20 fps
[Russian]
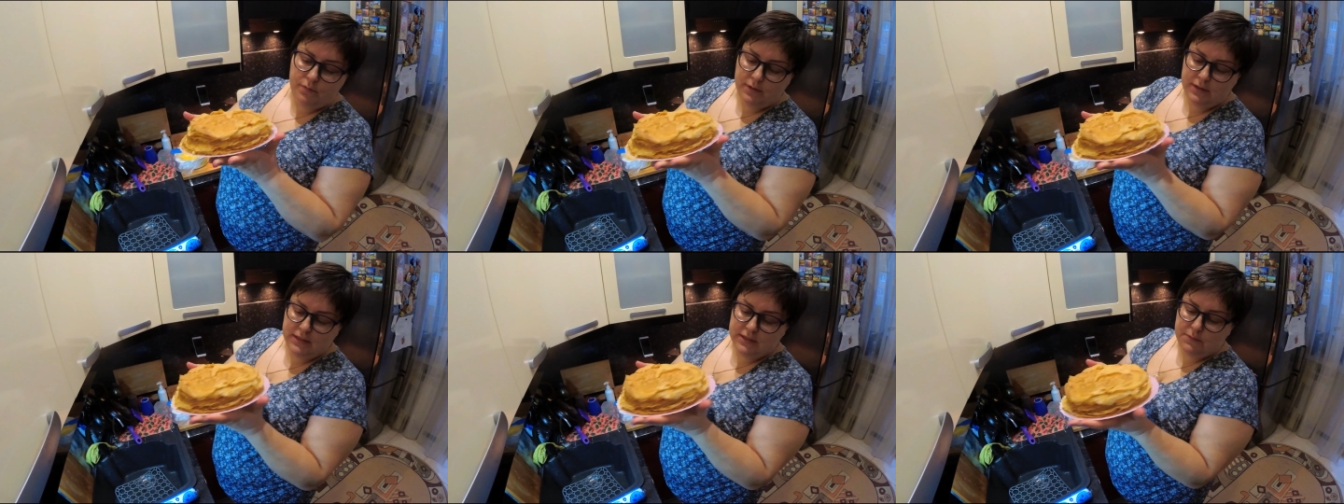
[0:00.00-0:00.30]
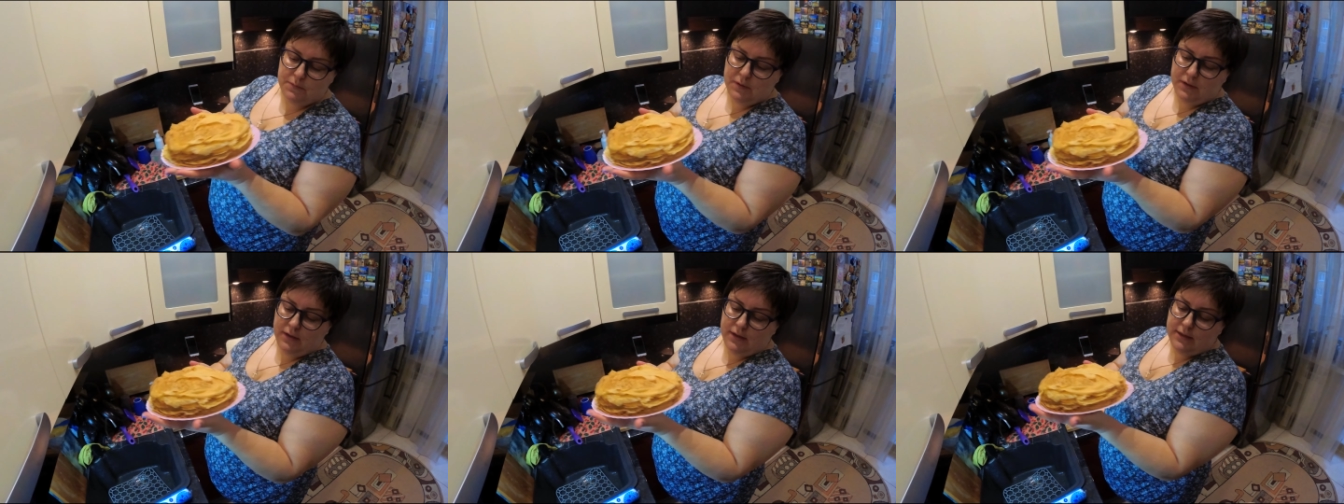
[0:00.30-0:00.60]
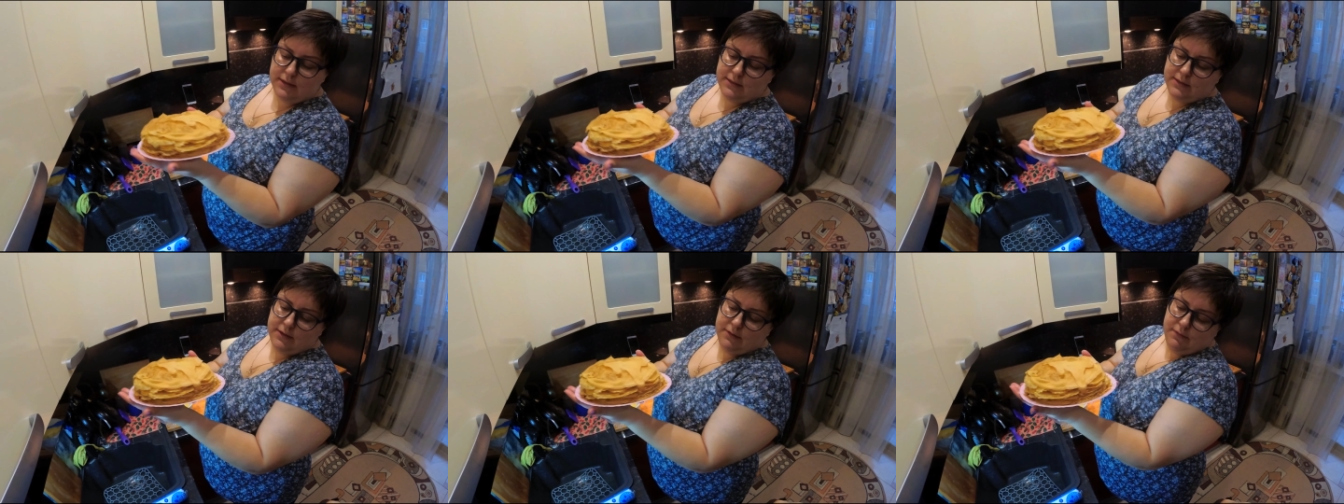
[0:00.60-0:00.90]
испекли
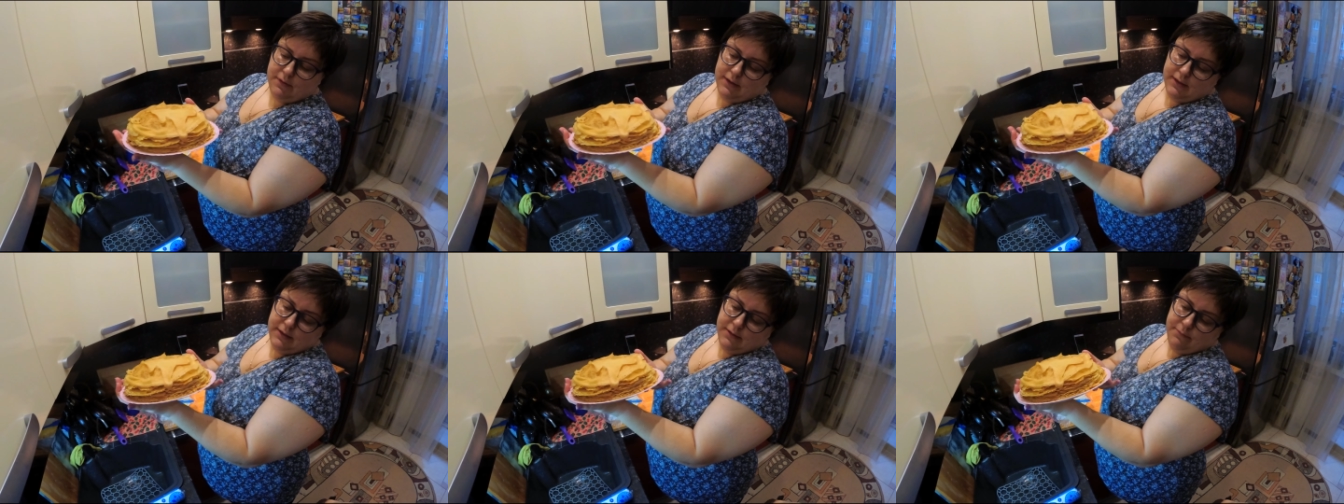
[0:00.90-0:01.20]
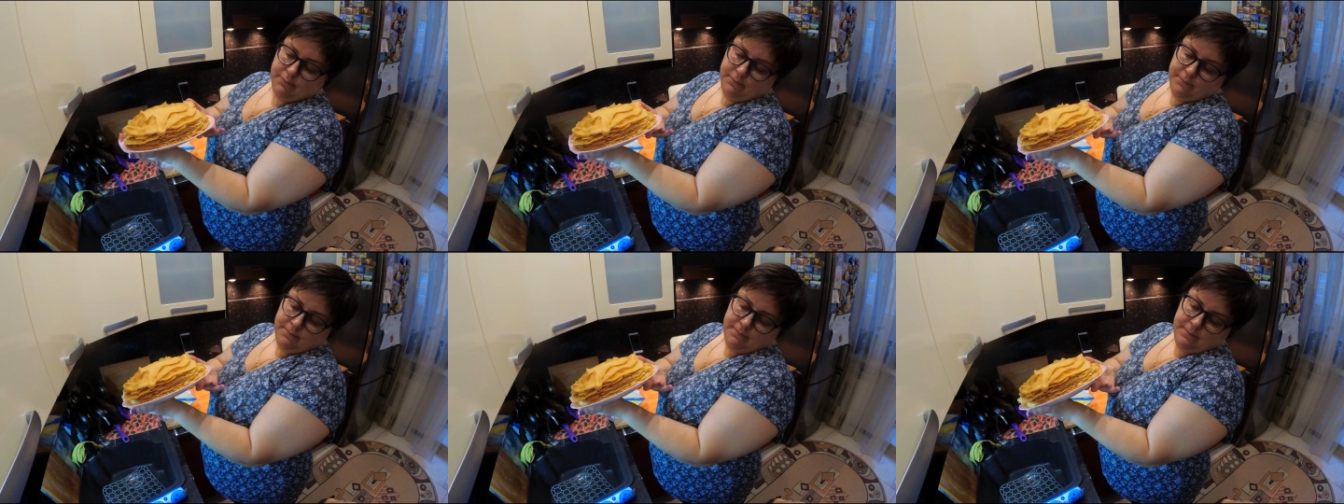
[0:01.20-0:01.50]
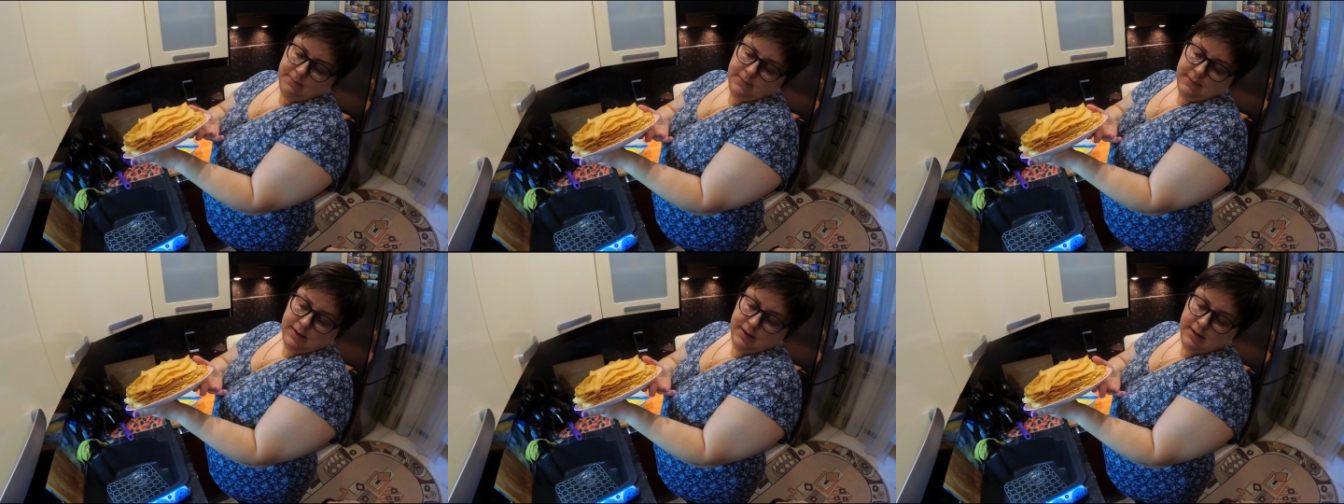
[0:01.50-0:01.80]
с Иваном.
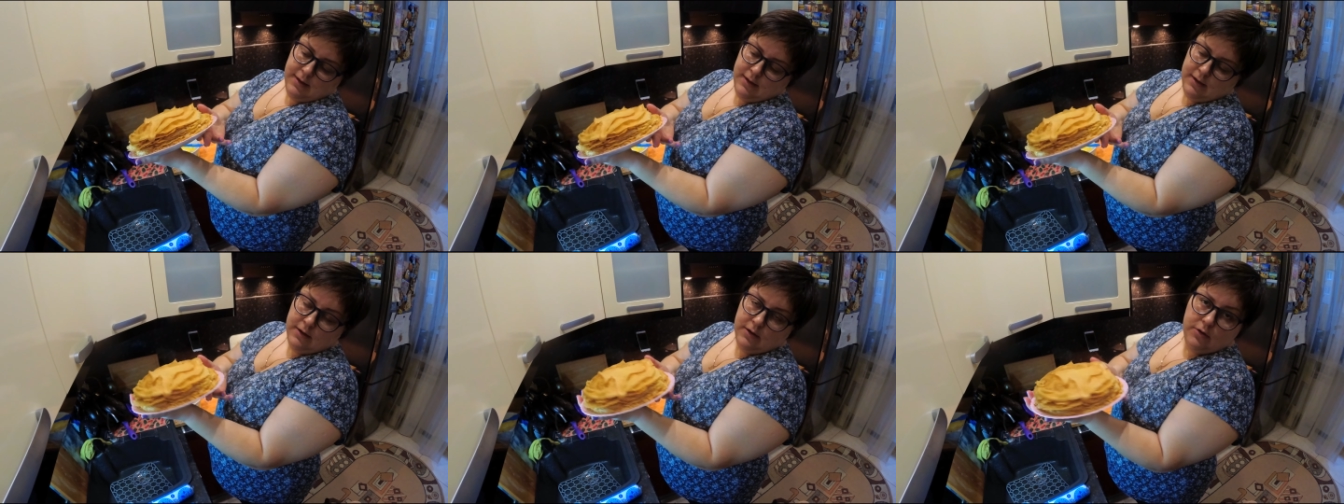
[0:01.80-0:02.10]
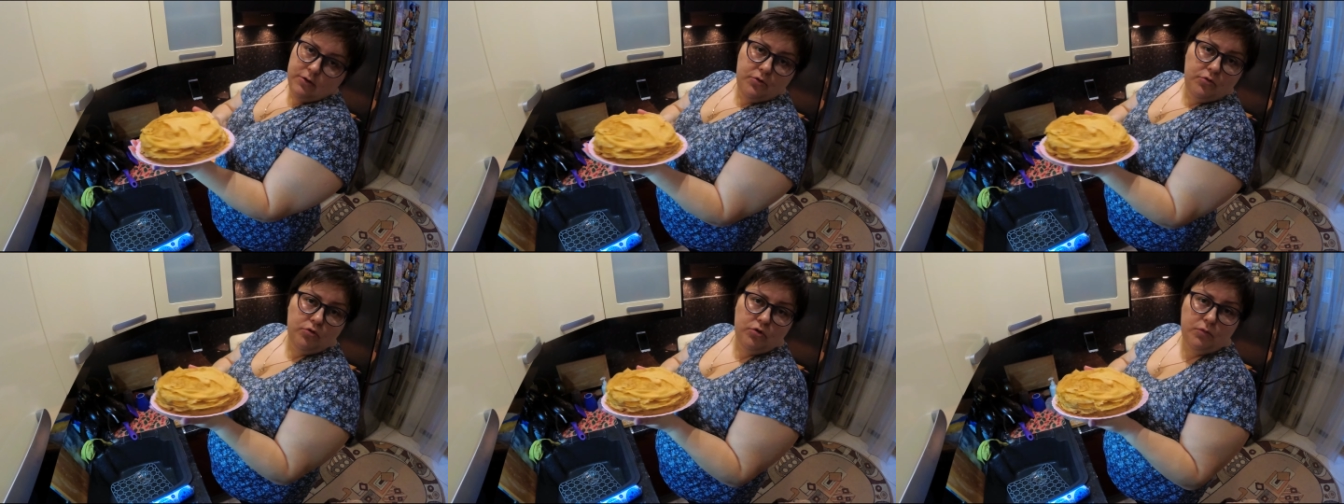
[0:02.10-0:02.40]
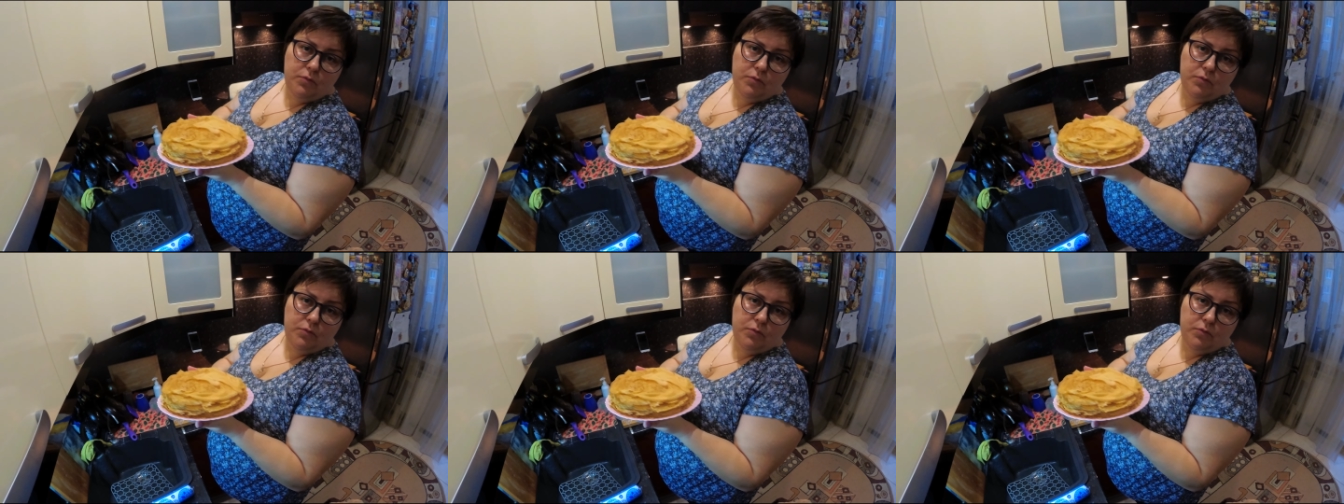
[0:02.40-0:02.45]
Тут